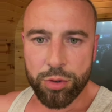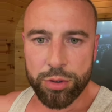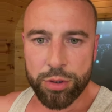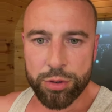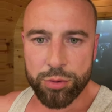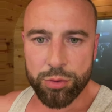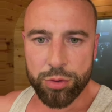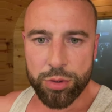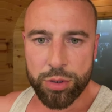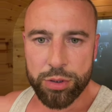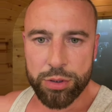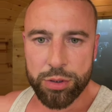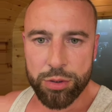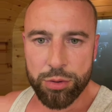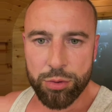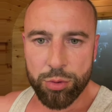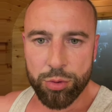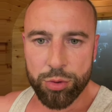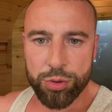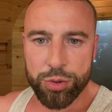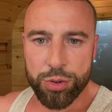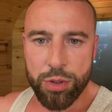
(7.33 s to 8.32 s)
Но она сюда идти
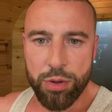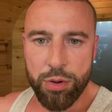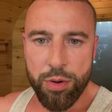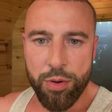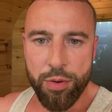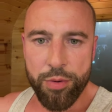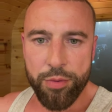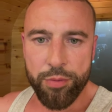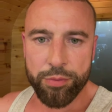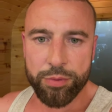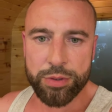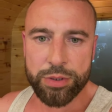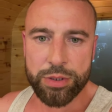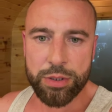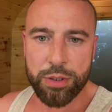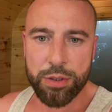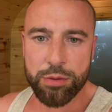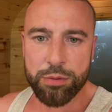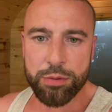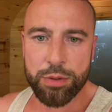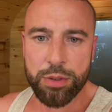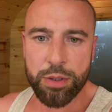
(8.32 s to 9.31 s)
не хочет.
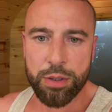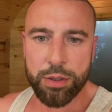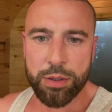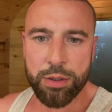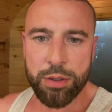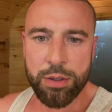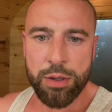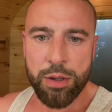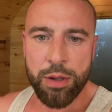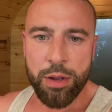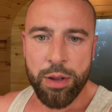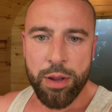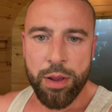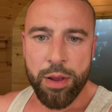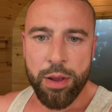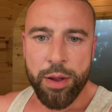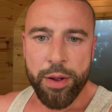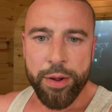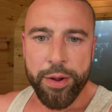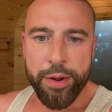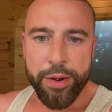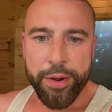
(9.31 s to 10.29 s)
Саймон, так.
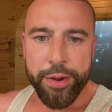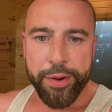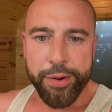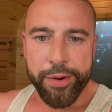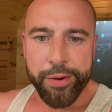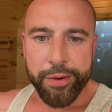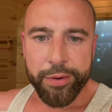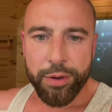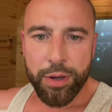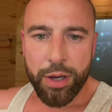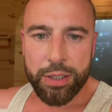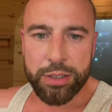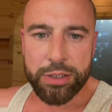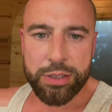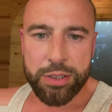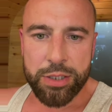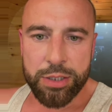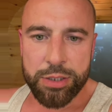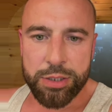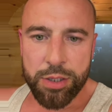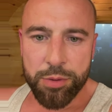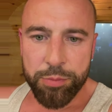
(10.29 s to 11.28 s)

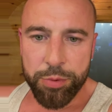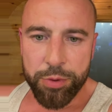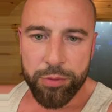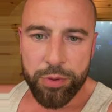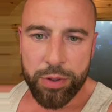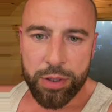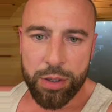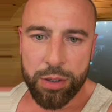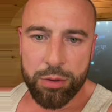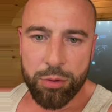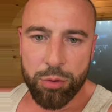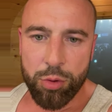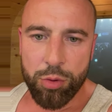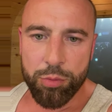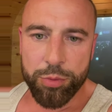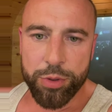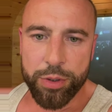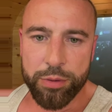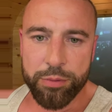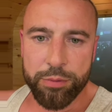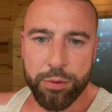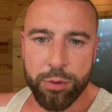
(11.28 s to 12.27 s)
Осетия, привет
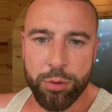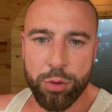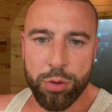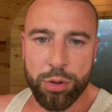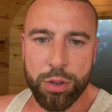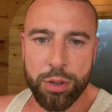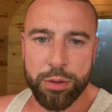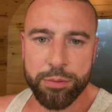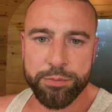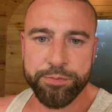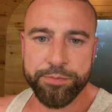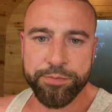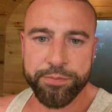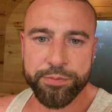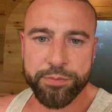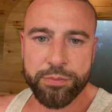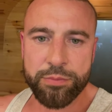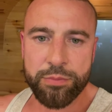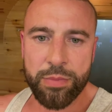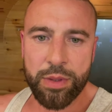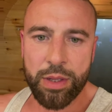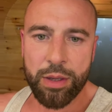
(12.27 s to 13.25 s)
огромный. Леха,
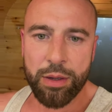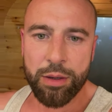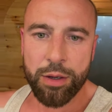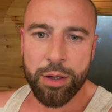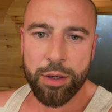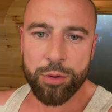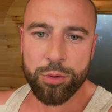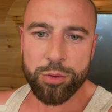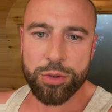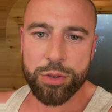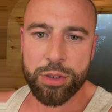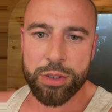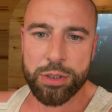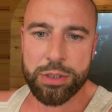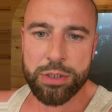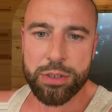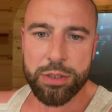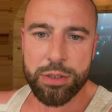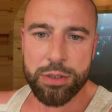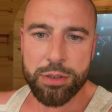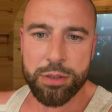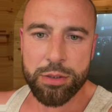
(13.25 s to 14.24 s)
хорош
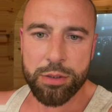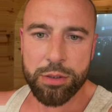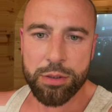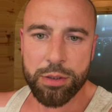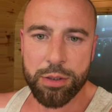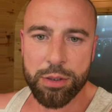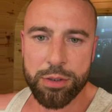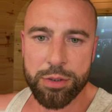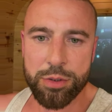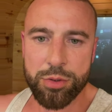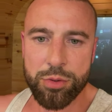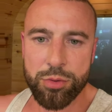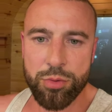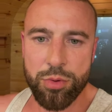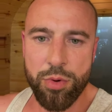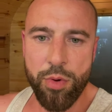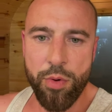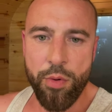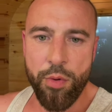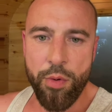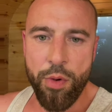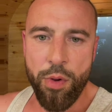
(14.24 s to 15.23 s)
дразнить, не
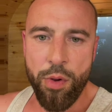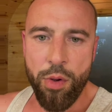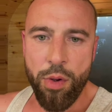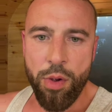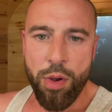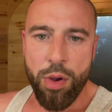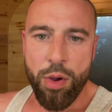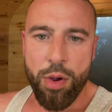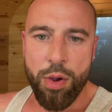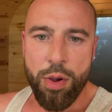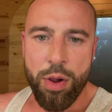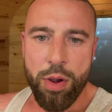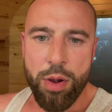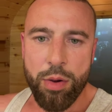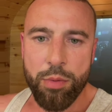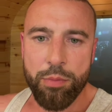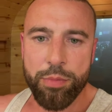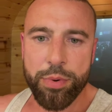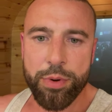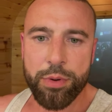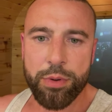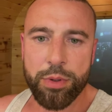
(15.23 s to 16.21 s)
дразню.
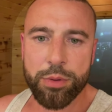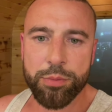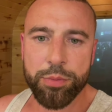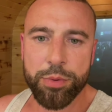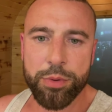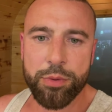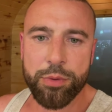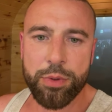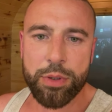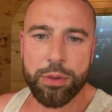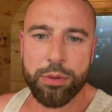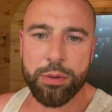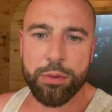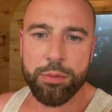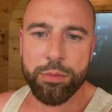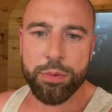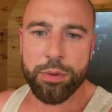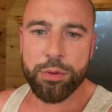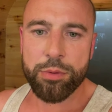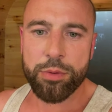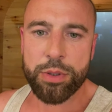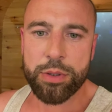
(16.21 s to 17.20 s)
Привет,
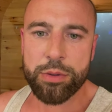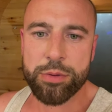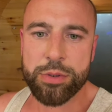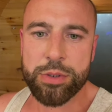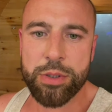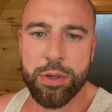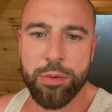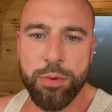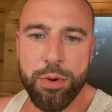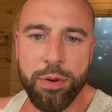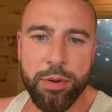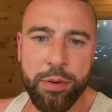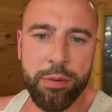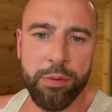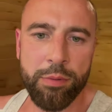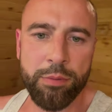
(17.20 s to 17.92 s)
привет, привет всем.